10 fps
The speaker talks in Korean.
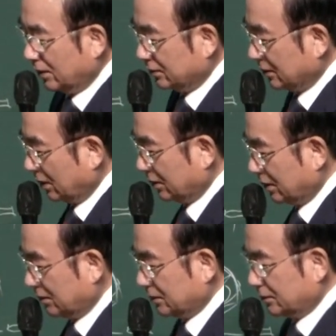나는
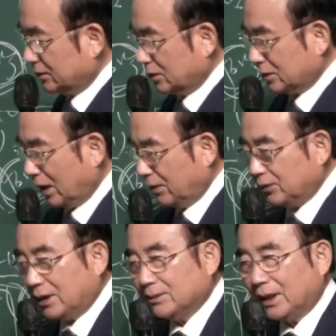그러면 저
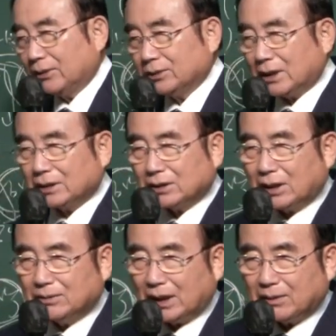사업도 하지 말고 장사도
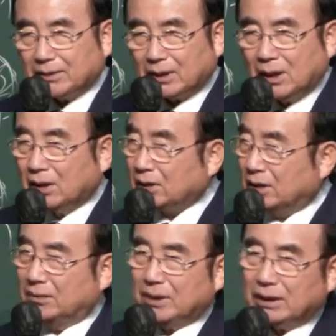하지 말고
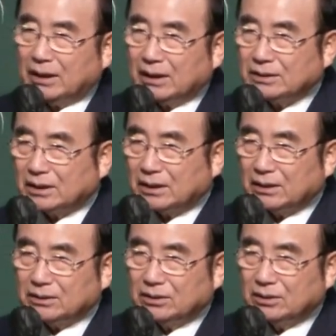그 말이
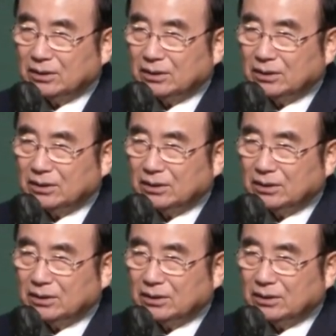아니잖아요.